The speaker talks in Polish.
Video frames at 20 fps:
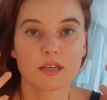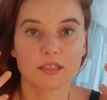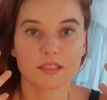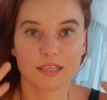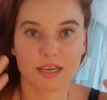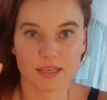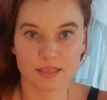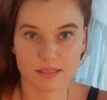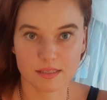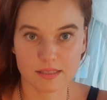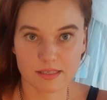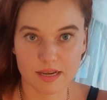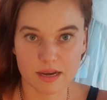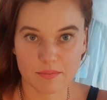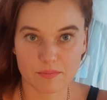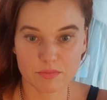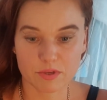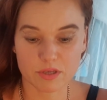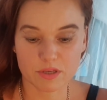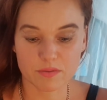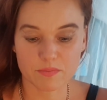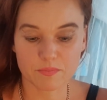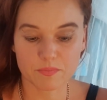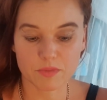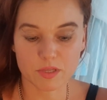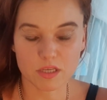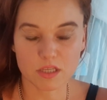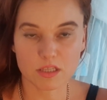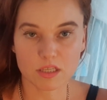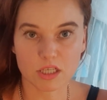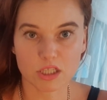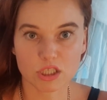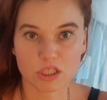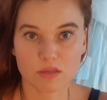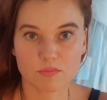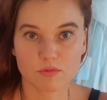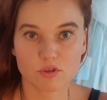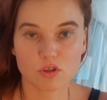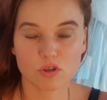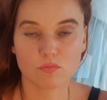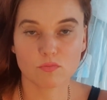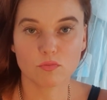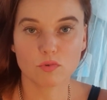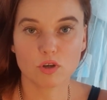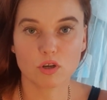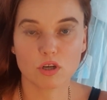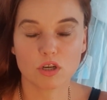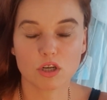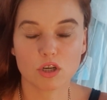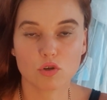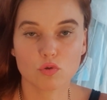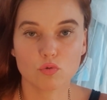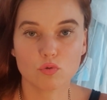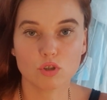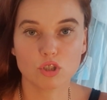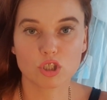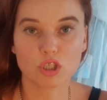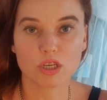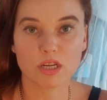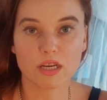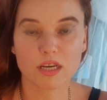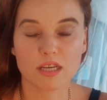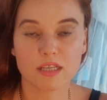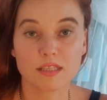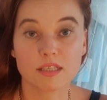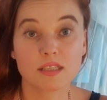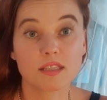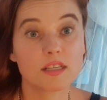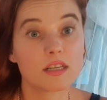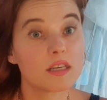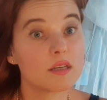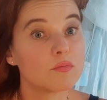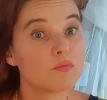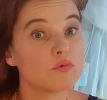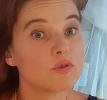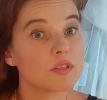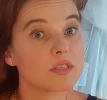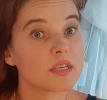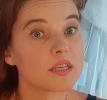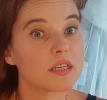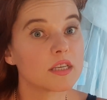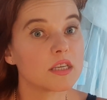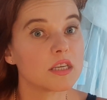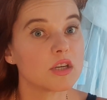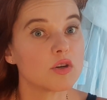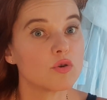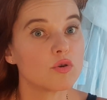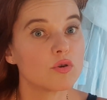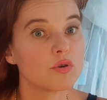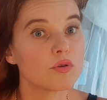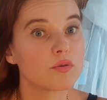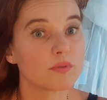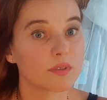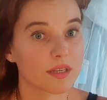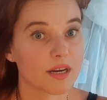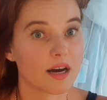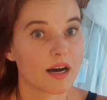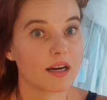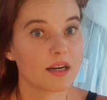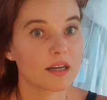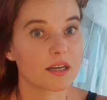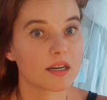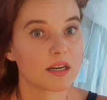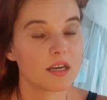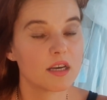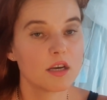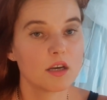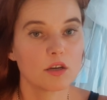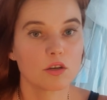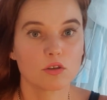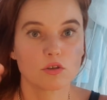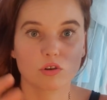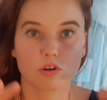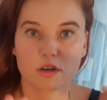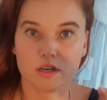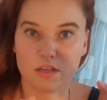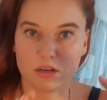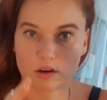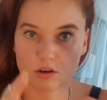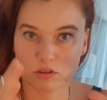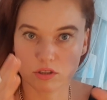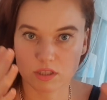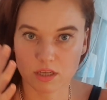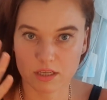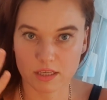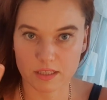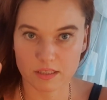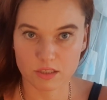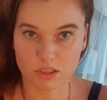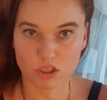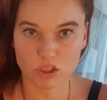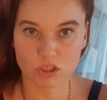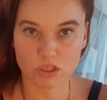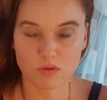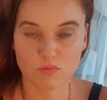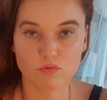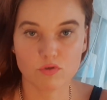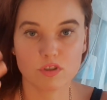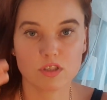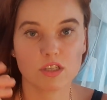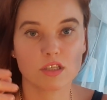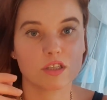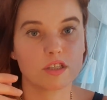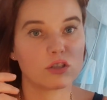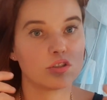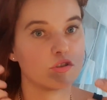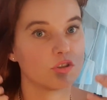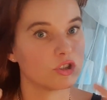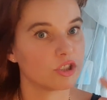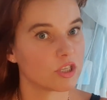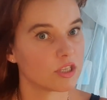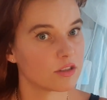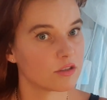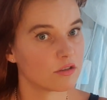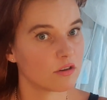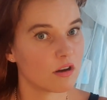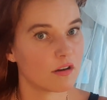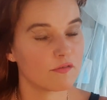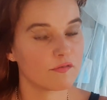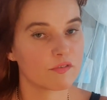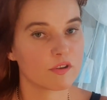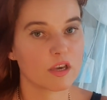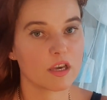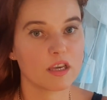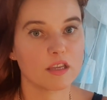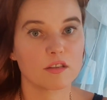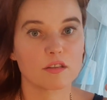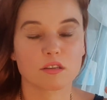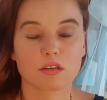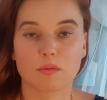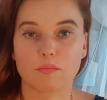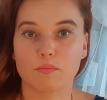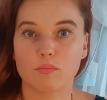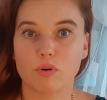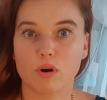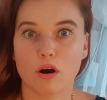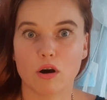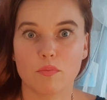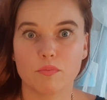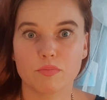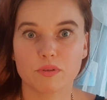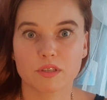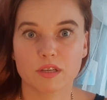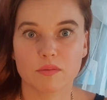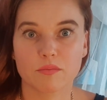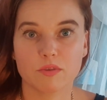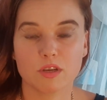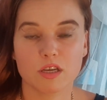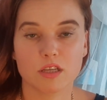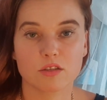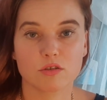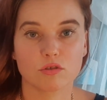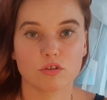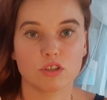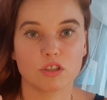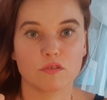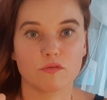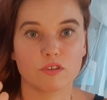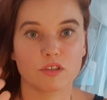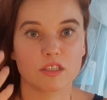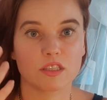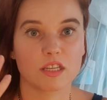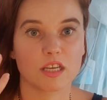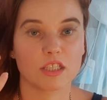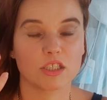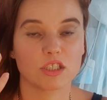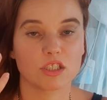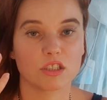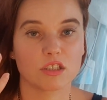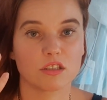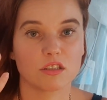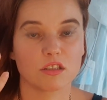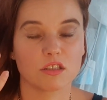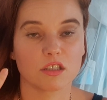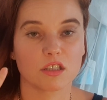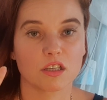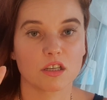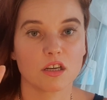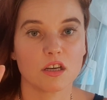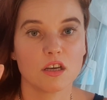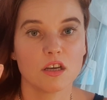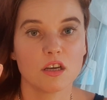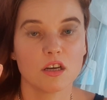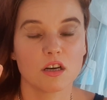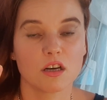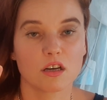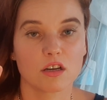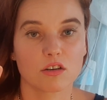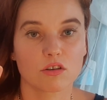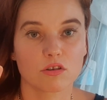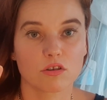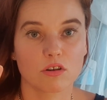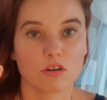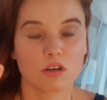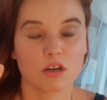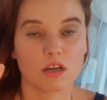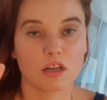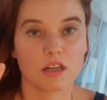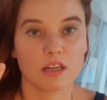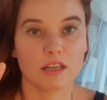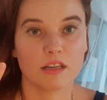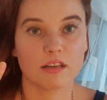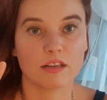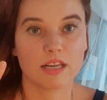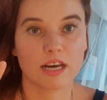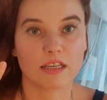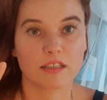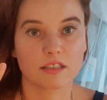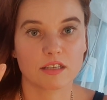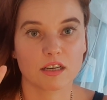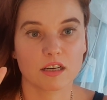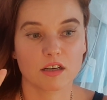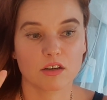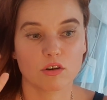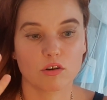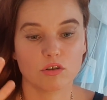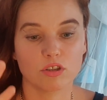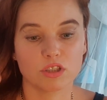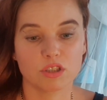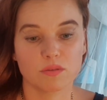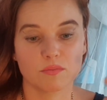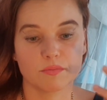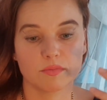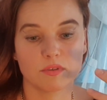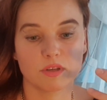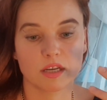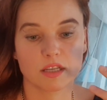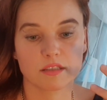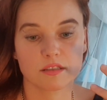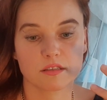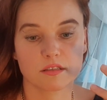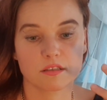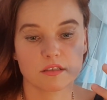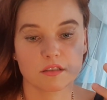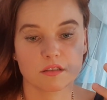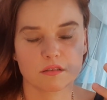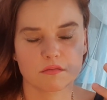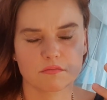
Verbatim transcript: tekstami i też tam są różne style muzyki, tak? Do, od klasycznej muzyki do jazzowej, tam pop tam jest od 19 ro, e, latach 18